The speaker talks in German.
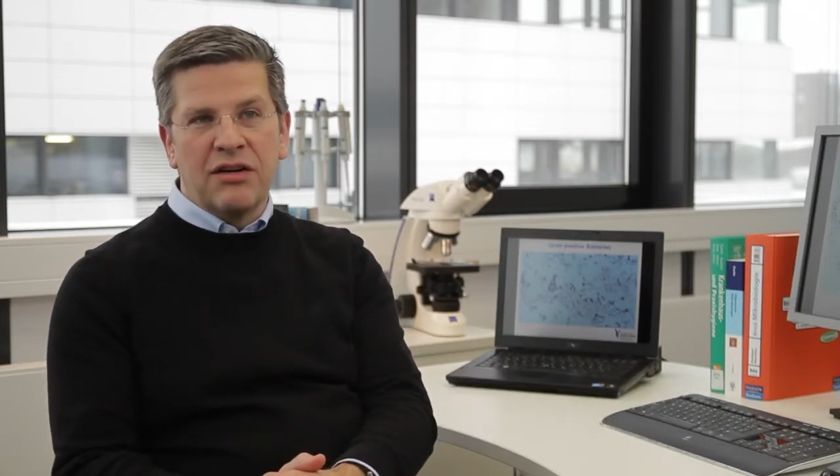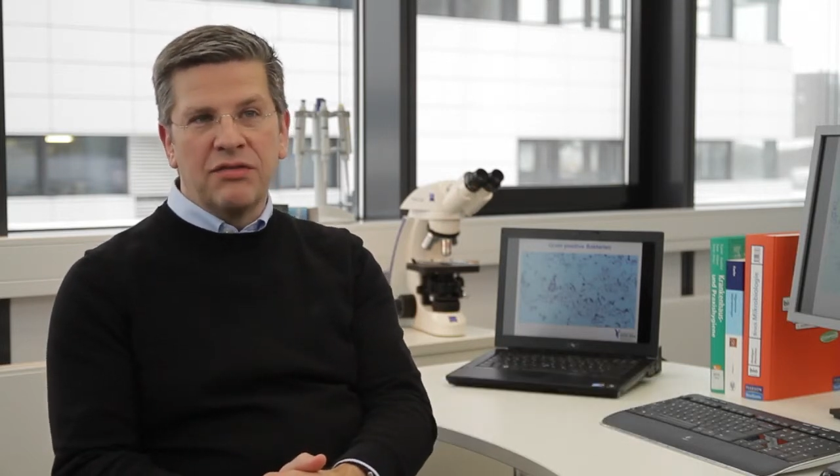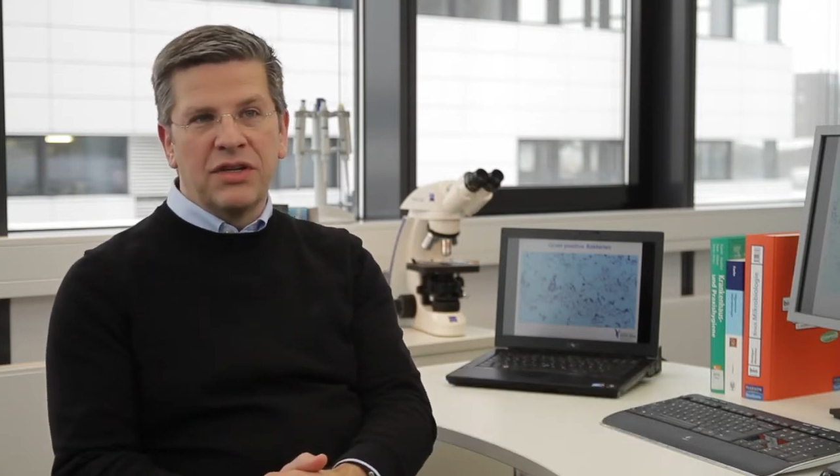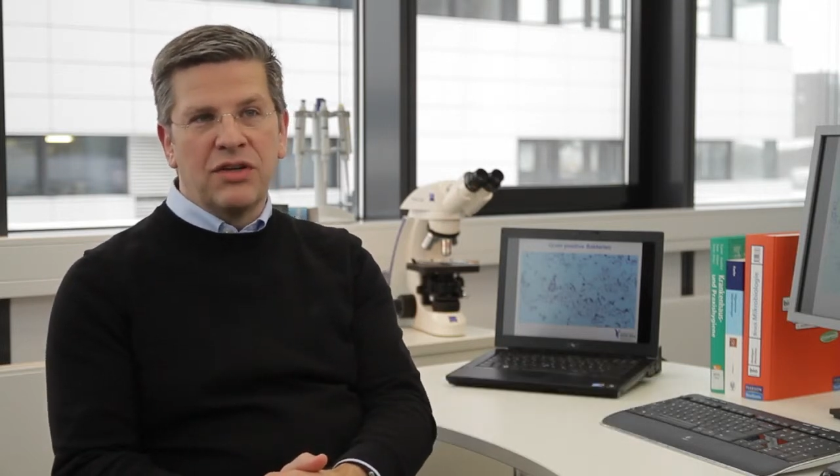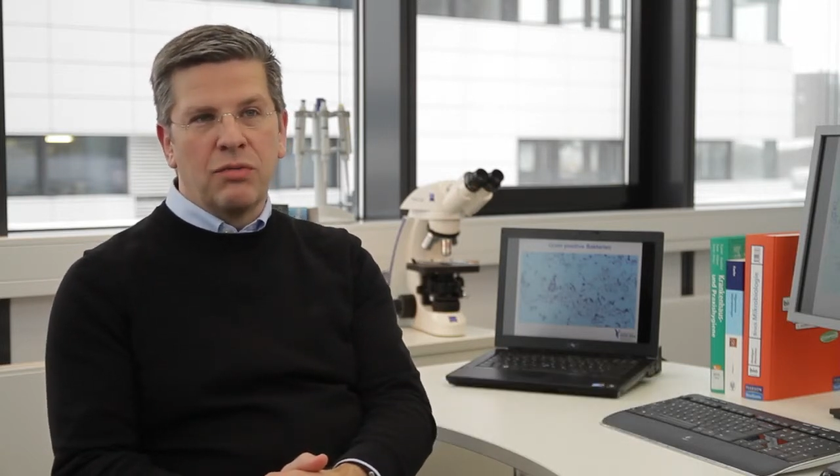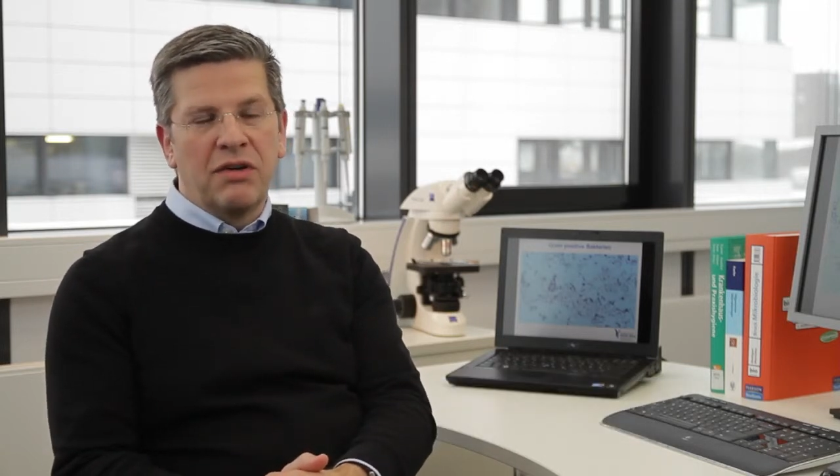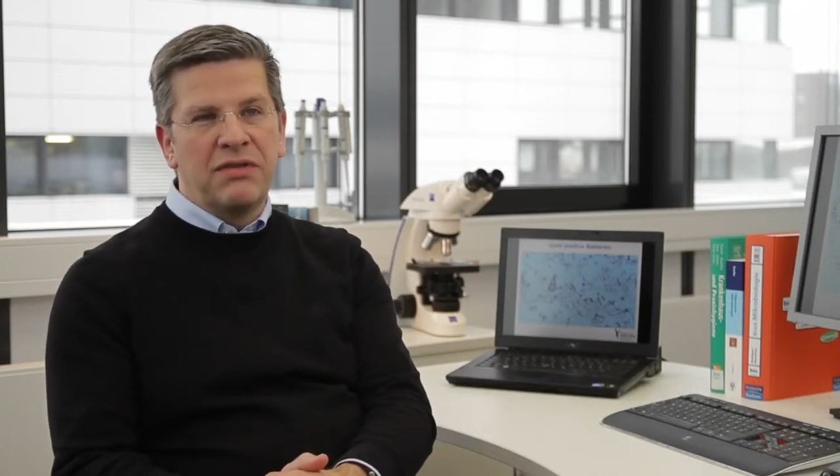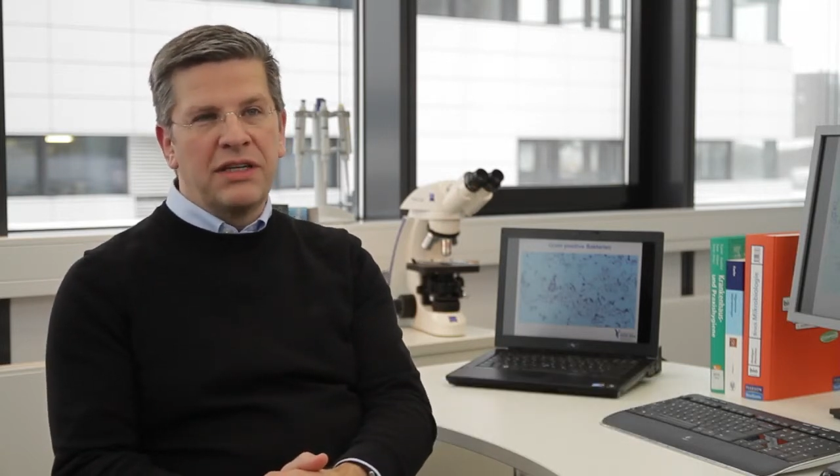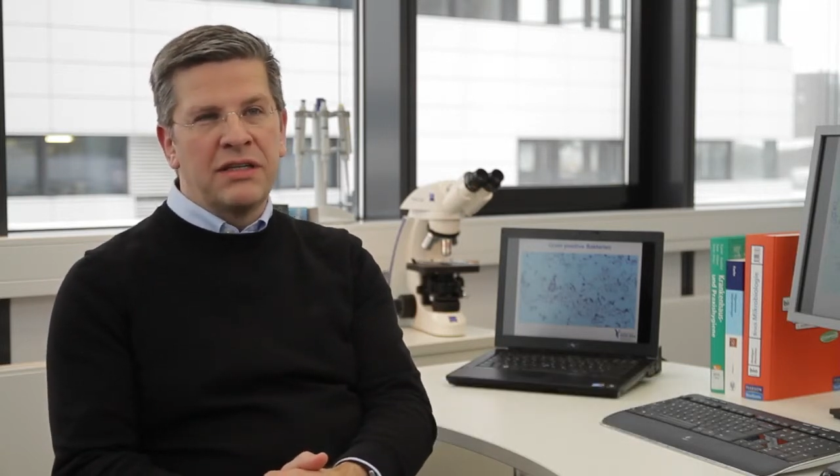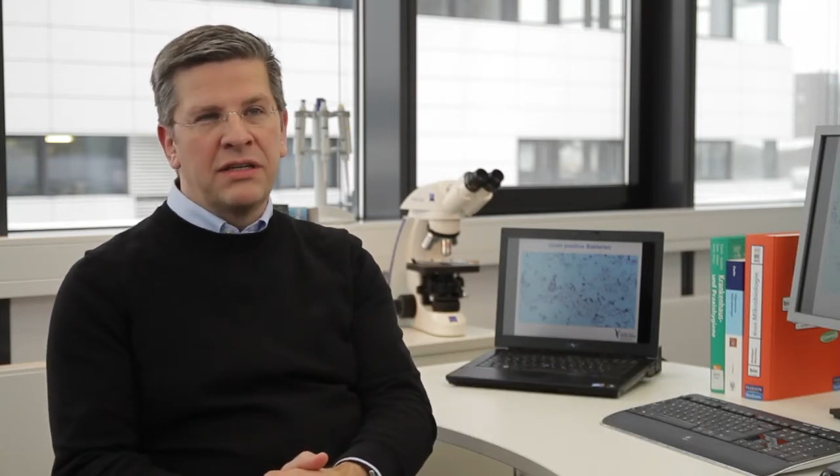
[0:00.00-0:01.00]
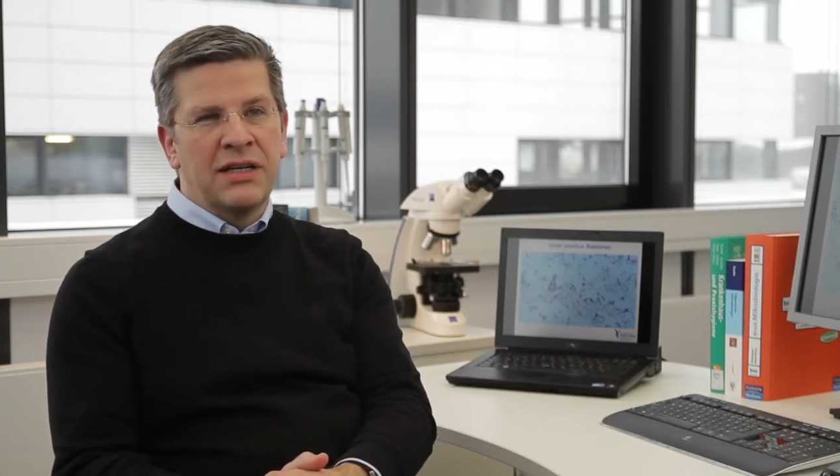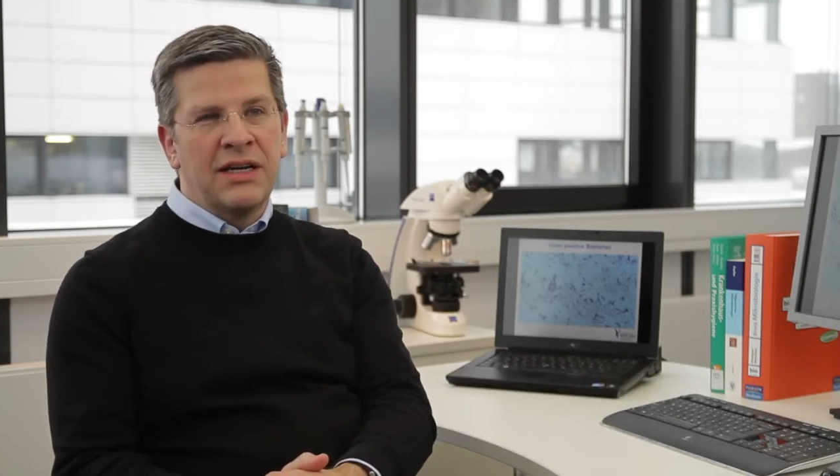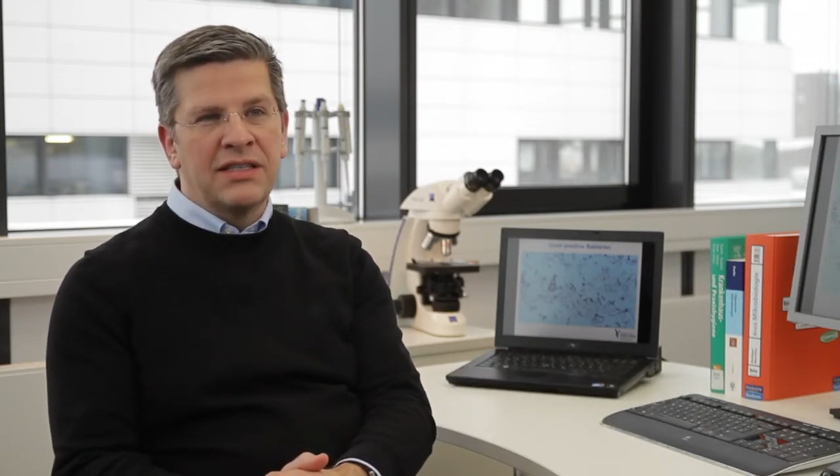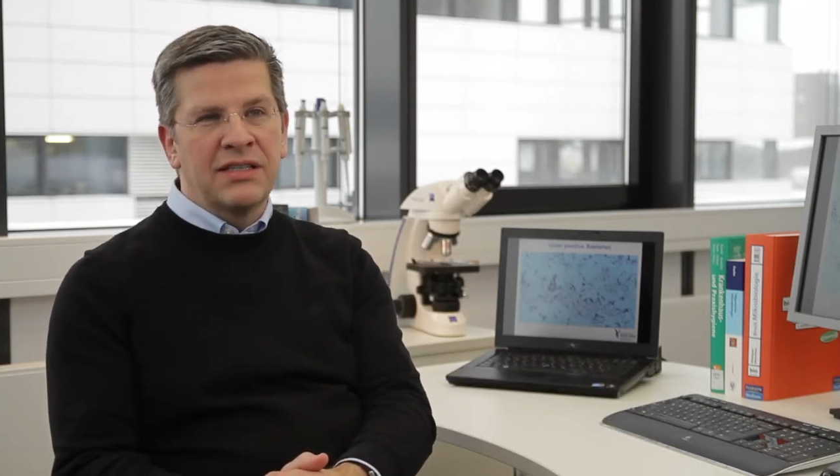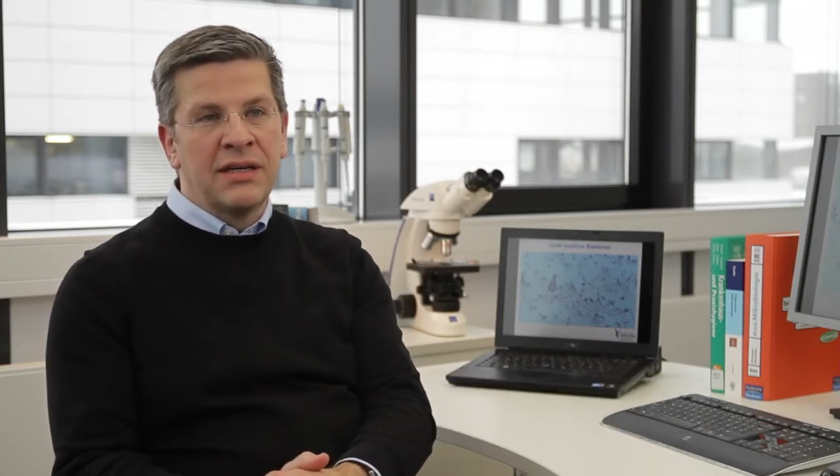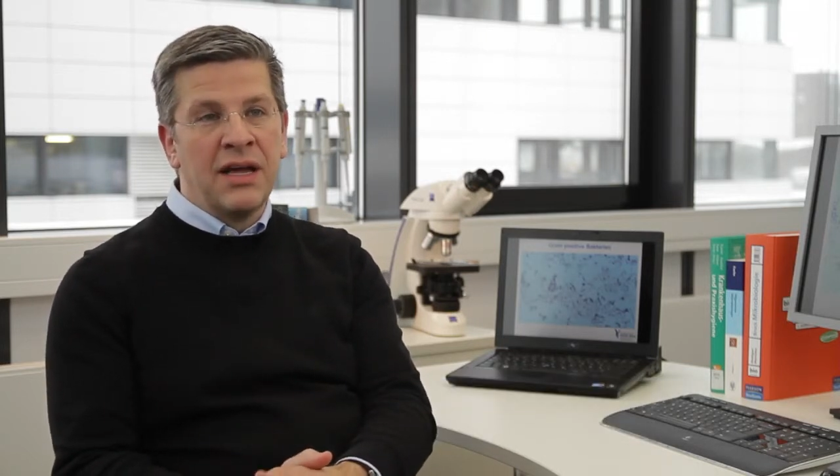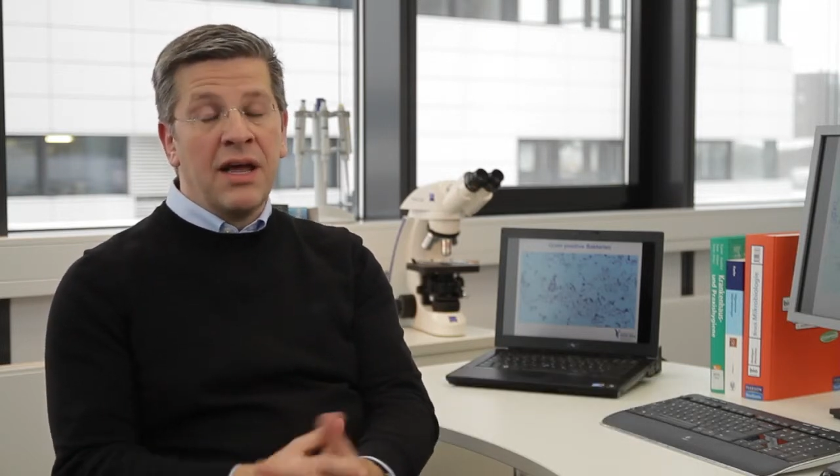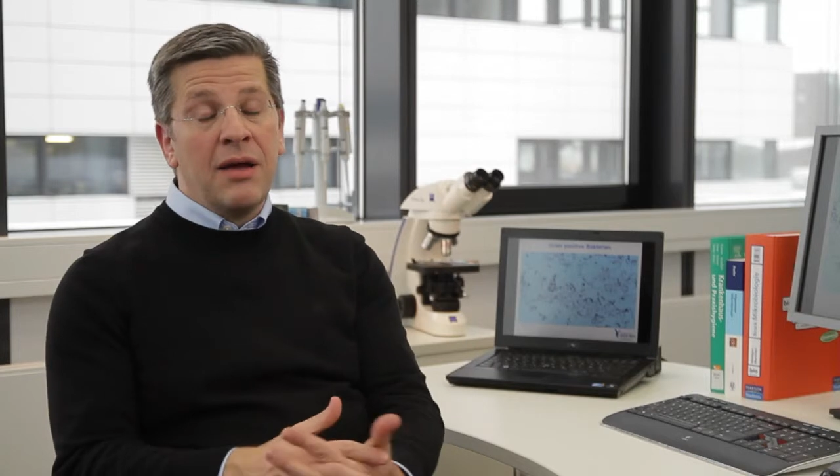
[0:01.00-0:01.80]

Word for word: auf den Oberflächen hinterlassen,